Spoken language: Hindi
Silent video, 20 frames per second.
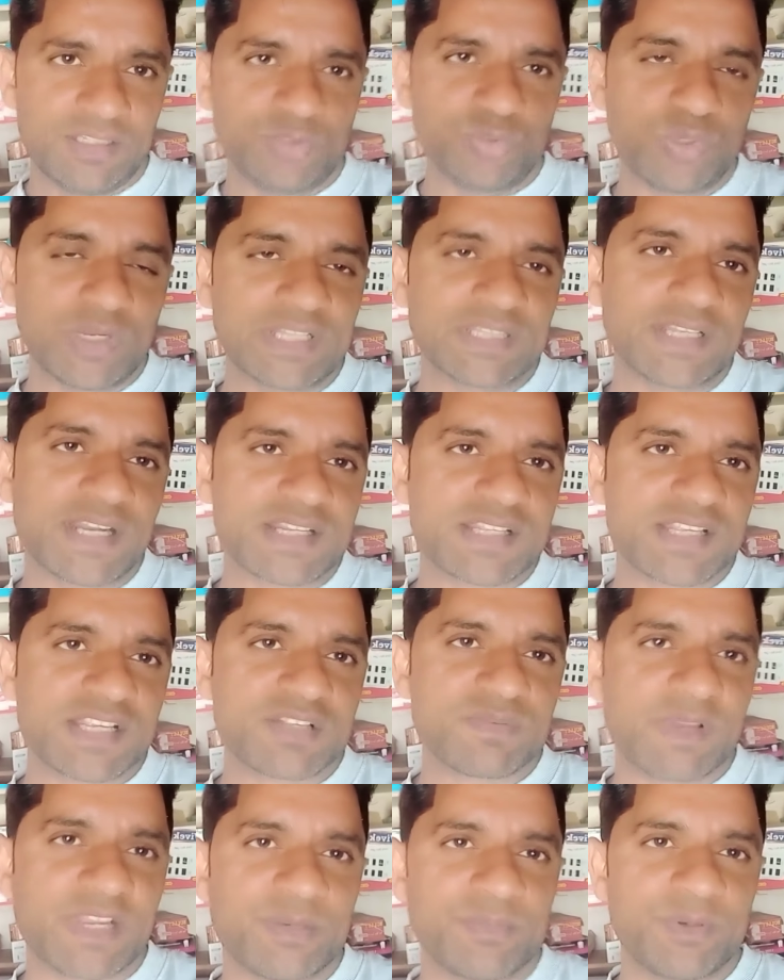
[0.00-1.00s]
दुकानदार से
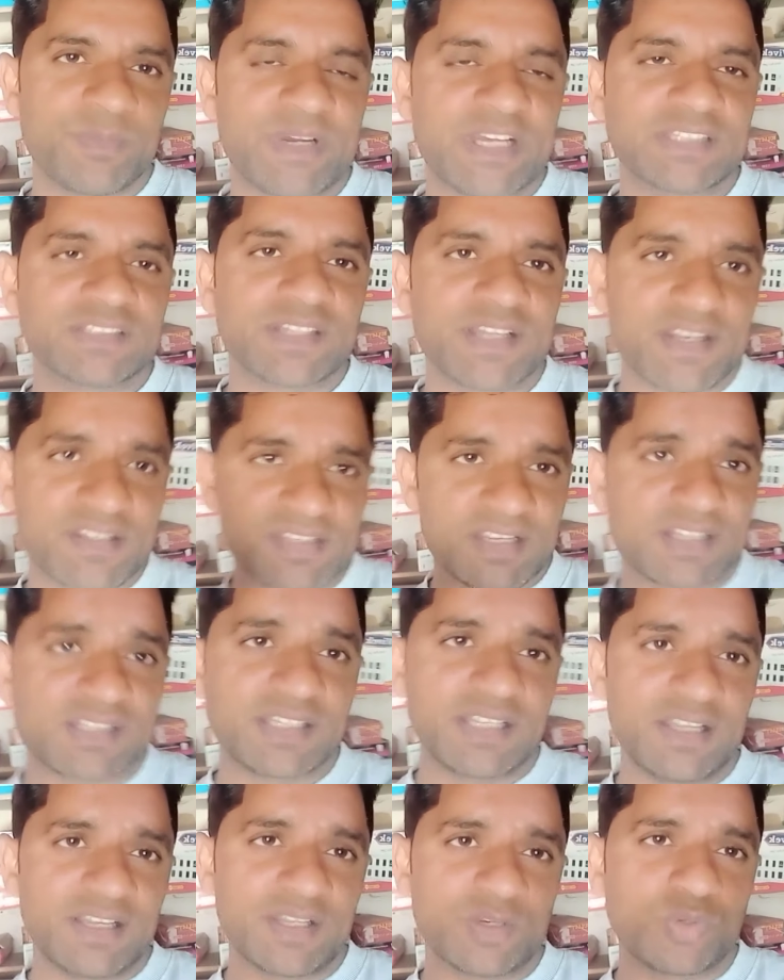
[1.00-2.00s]
इस बारे में बात कर
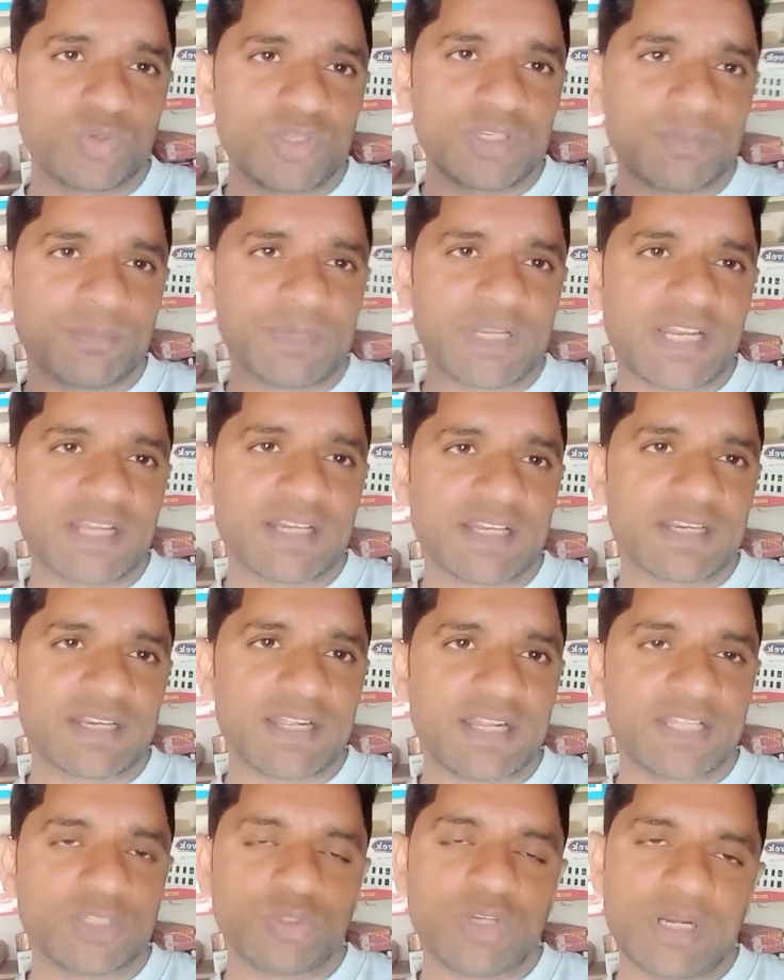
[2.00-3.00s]
सकते हैं अगर कोई मना कर
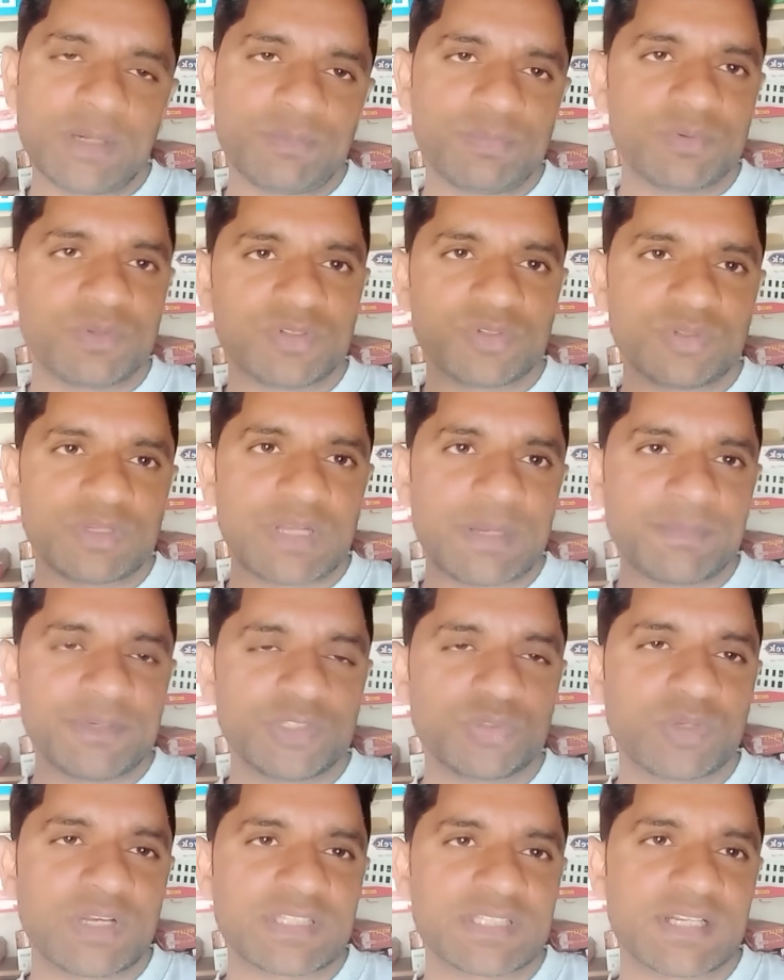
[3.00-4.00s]
रहा है तो आप
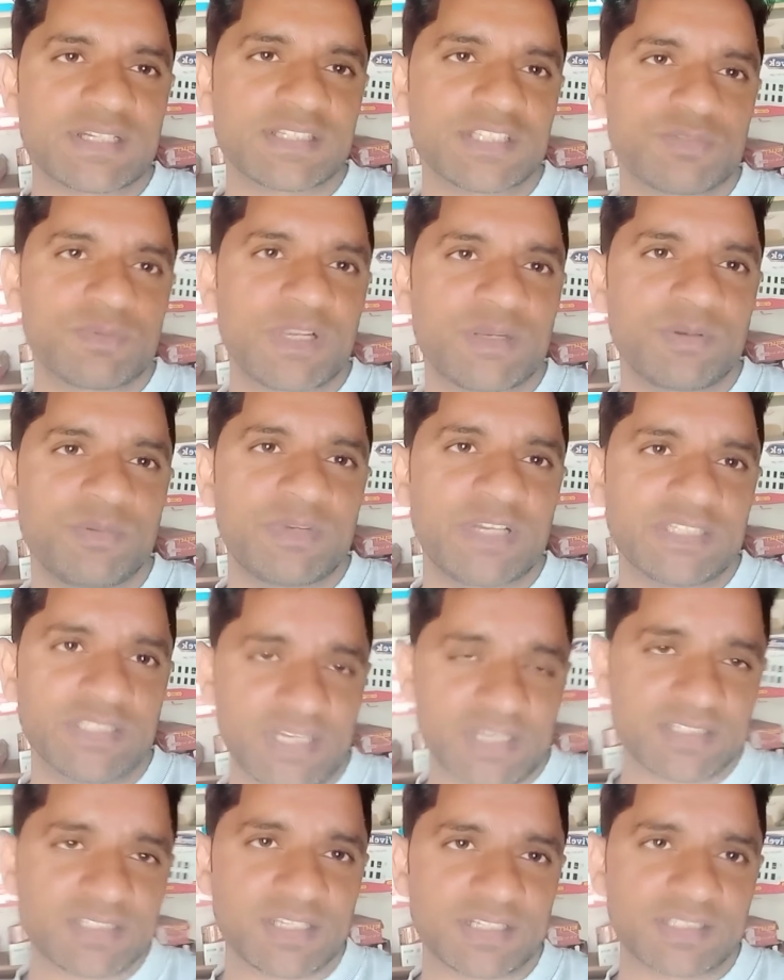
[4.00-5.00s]
अपने दुकानदार से इस बारे में बात
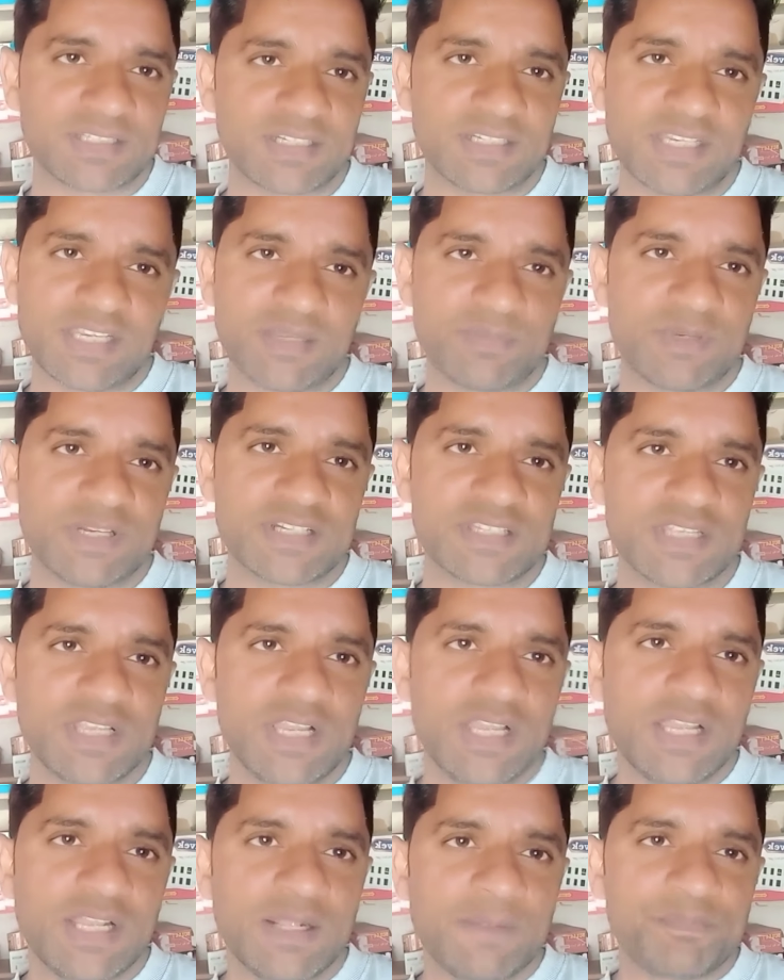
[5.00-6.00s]
कर सकते हैं ठीक है फ्रेंड्स
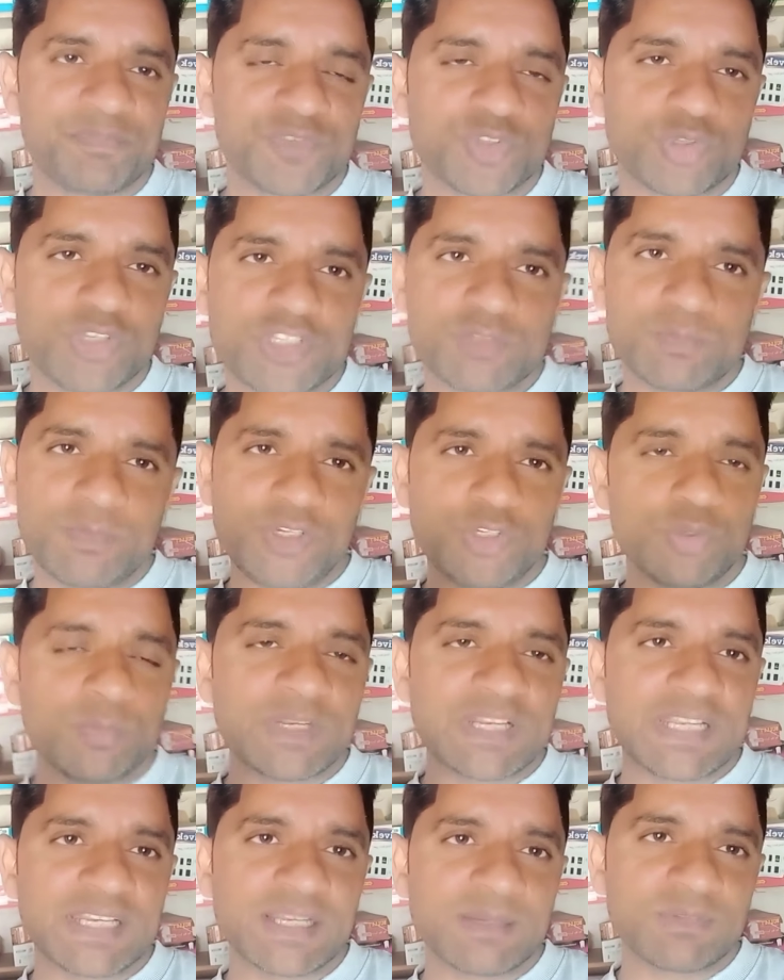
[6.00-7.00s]
तो इस वीडियो
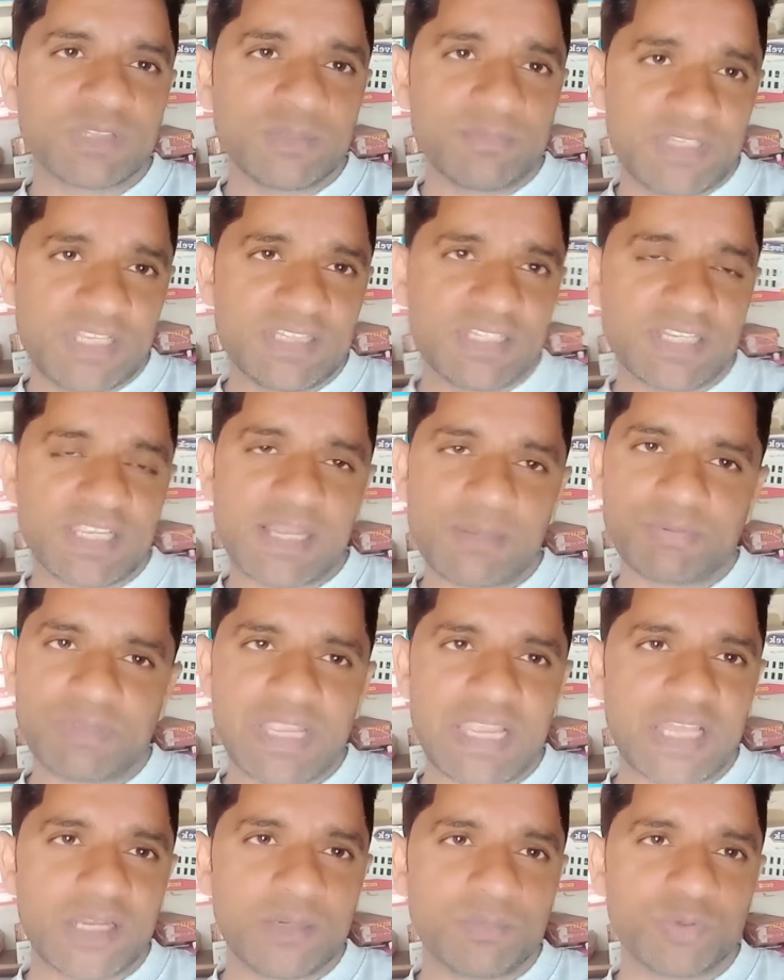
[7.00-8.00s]
बनाने का मतलब यही था कि
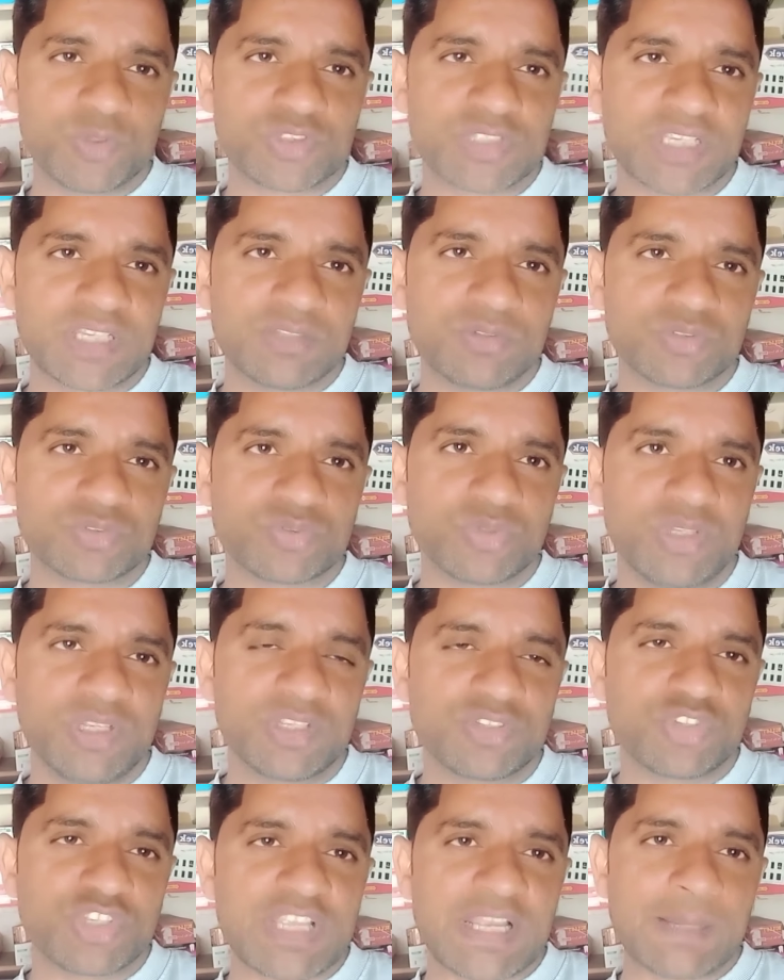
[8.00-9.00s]
आपकी हेल्प हो सके दोस्तों
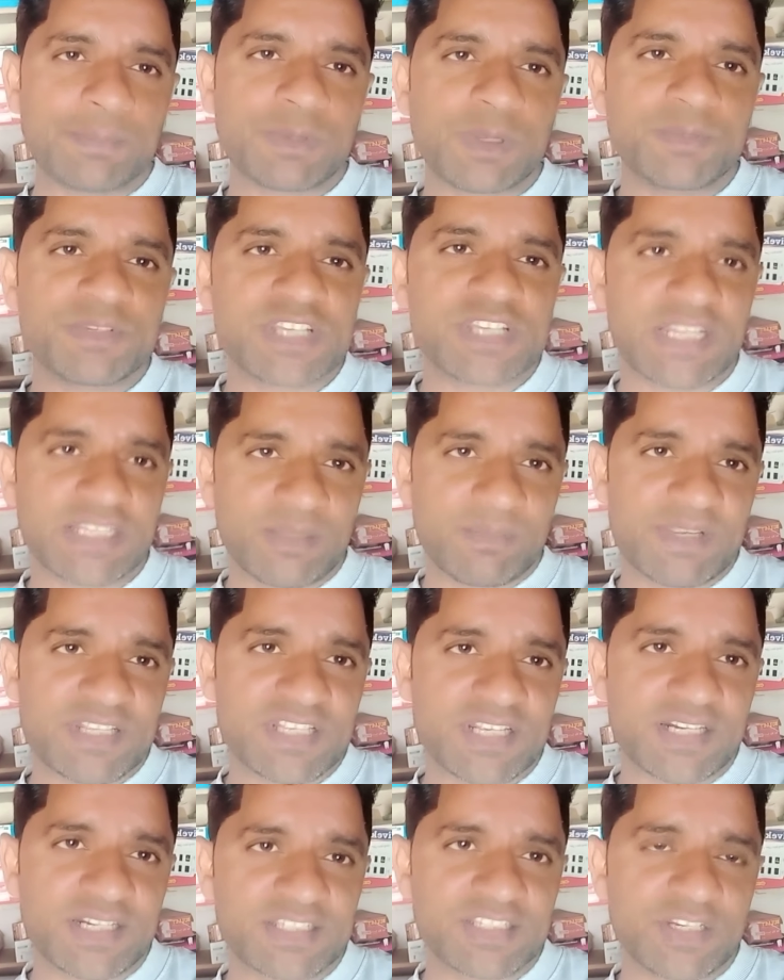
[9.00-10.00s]
क्योंकि आपका भी ज़्यादा
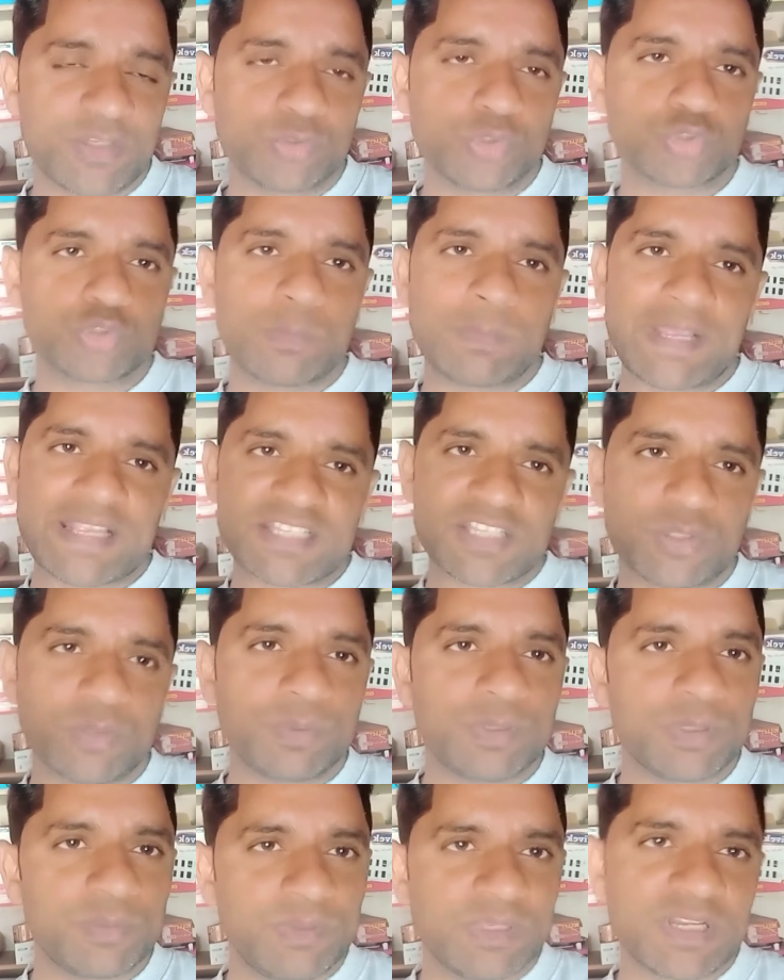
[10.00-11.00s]
पैसा खर्च ना हो दोस्तों पैसा
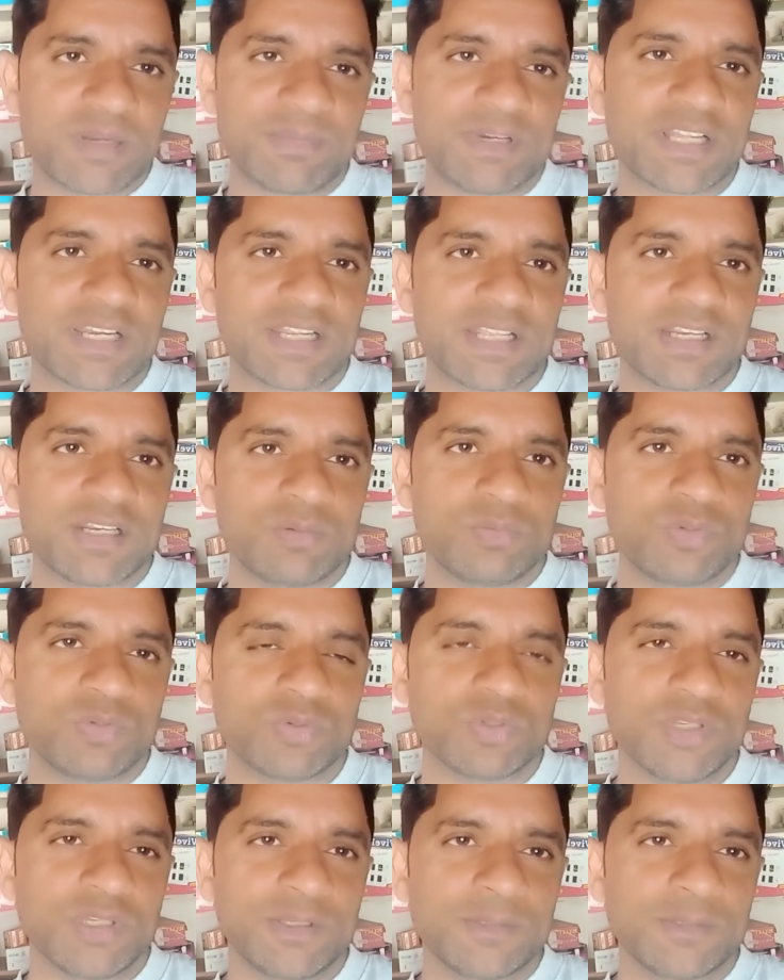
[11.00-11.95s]
तो फिर भी कमा रहा है ना वो